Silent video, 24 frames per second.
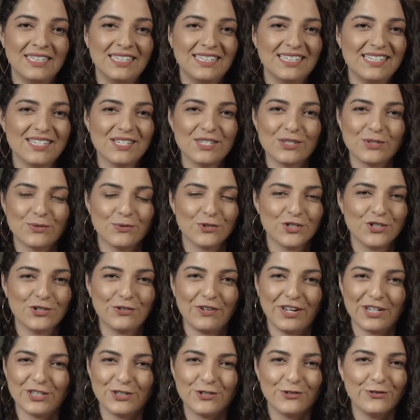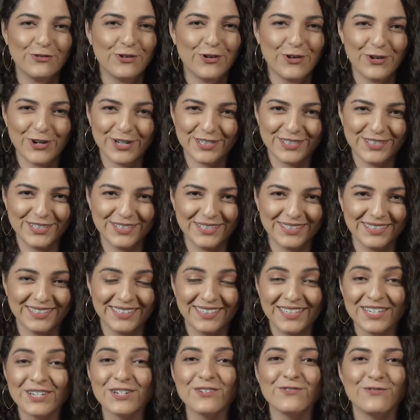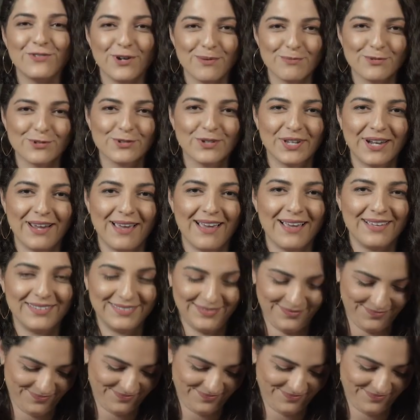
e isso nos faz forte. Vamos orar?